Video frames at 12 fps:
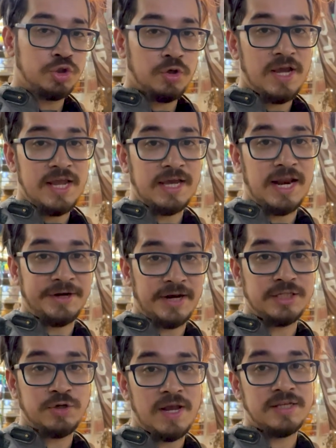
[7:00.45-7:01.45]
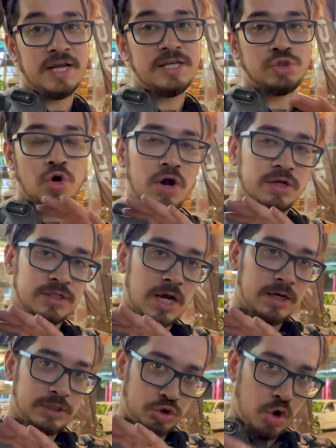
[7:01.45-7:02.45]
जो है कैरेक्टर जो है इसका स्टॉक
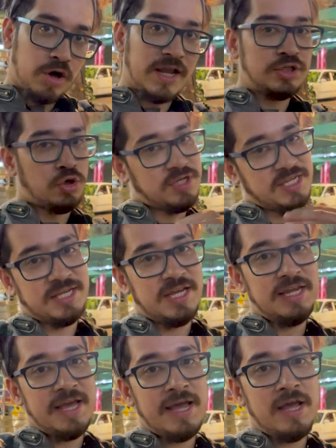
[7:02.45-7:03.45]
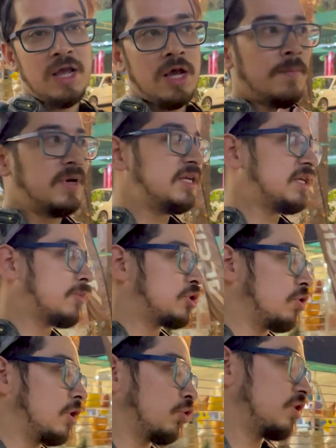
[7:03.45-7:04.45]
स्टॉक एग्जॉस्ट ऐसा ही है बस ये समझ
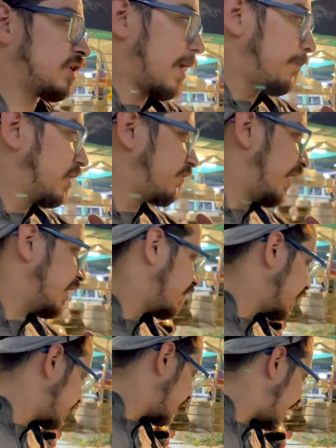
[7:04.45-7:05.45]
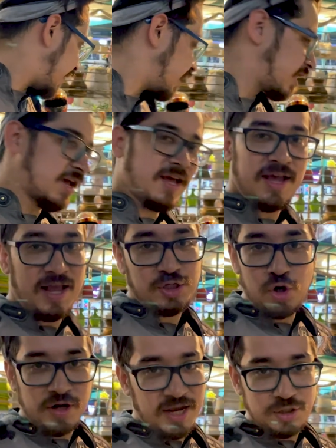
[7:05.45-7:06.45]
लो कि थोड़ा सा एम्पलीफाइड वर्जन है
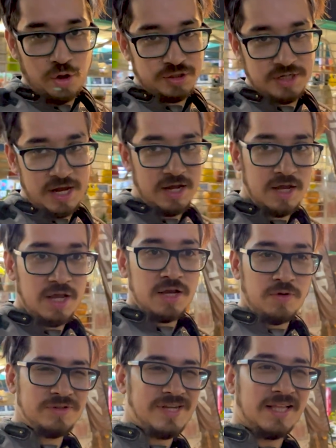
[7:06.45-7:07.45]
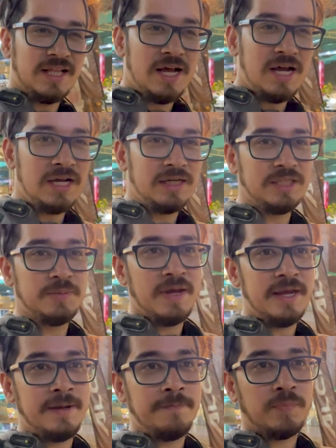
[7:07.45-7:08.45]
स्टॉक एग्जॉस्ट का कुछ ज़्यादा इसमें
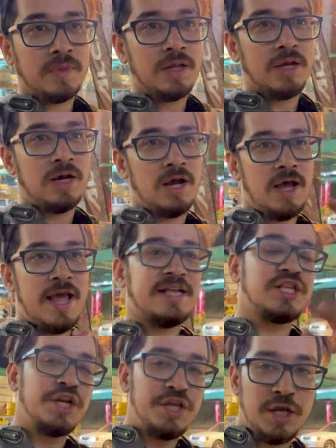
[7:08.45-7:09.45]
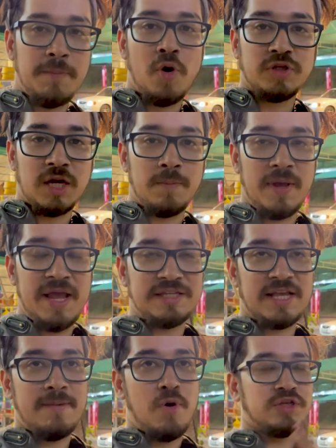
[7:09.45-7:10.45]
ऐसा नहीं है कि बहुत ज़्यादा बेस
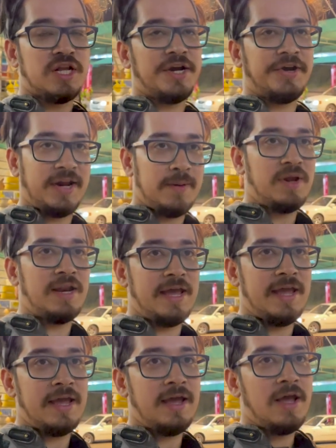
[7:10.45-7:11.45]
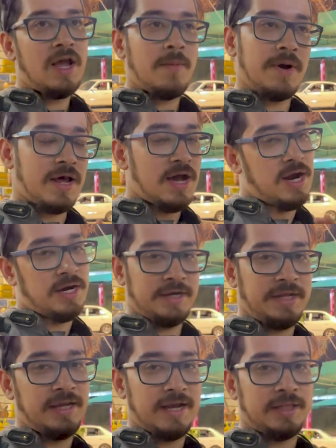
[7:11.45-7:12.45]
है बहुत ज़्यादा ट्रेबल है बट हाँ
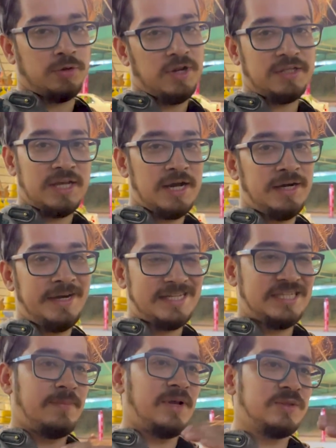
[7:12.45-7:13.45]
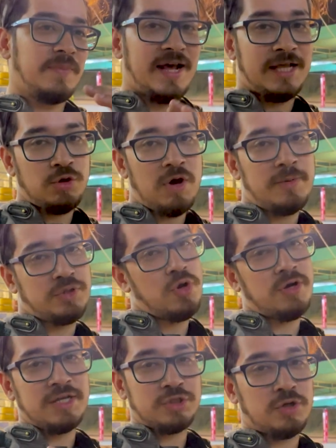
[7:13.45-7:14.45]
ठीक है थोड़ा सा डेसीबल्स बढ़ा दो आप
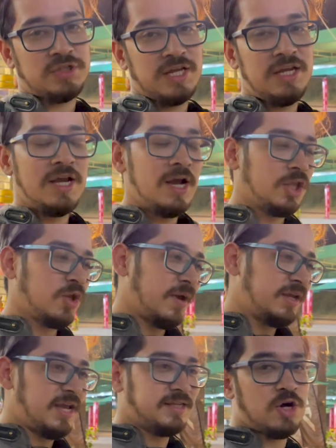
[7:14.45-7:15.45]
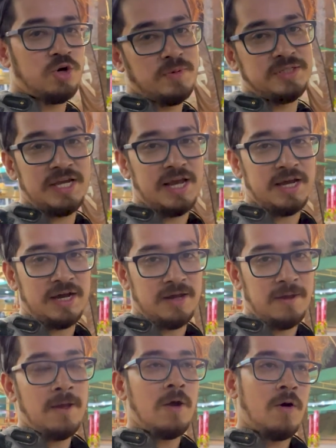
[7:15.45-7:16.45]
स्टॉक एग्जॉस्ट की तो भाई ये साउंड बन जाएगा
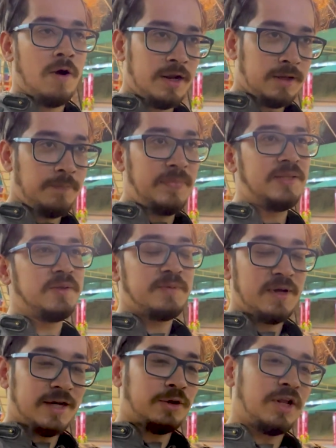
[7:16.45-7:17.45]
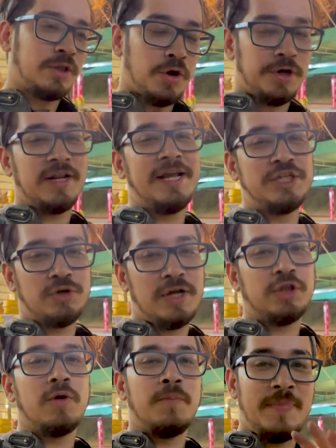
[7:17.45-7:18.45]
और बीच बीच में अगर थोड़ा थोटल खींचोगे
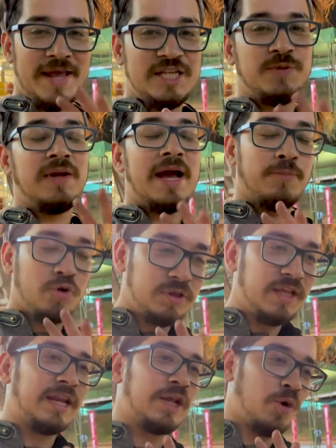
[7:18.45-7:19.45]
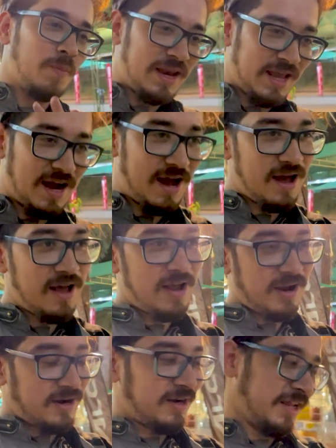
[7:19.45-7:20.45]
तो बेस भी आपको दिखने को मिलेगा
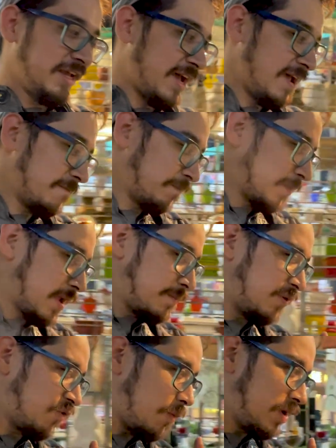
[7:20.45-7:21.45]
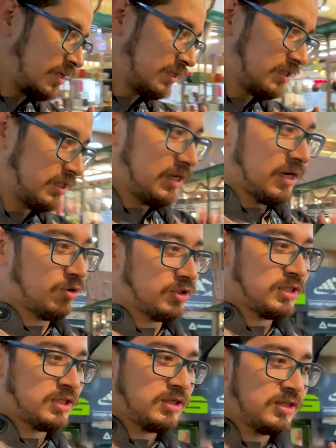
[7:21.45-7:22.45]
ठीक है परफॉर्मेंस कुछ
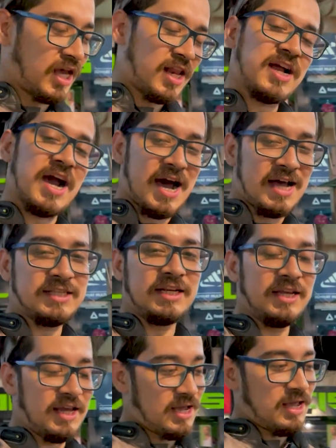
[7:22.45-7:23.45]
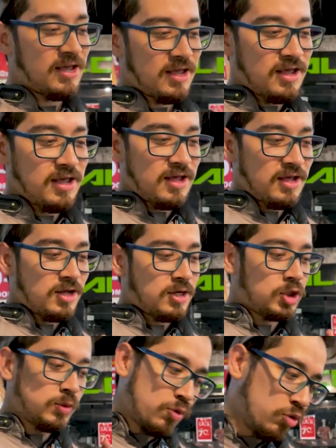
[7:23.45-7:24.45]
ज़्यादा खास नहीं है
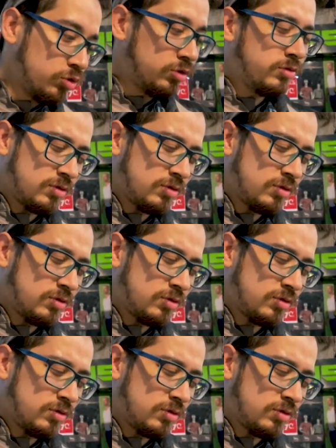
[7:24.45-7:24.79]
स्मूथ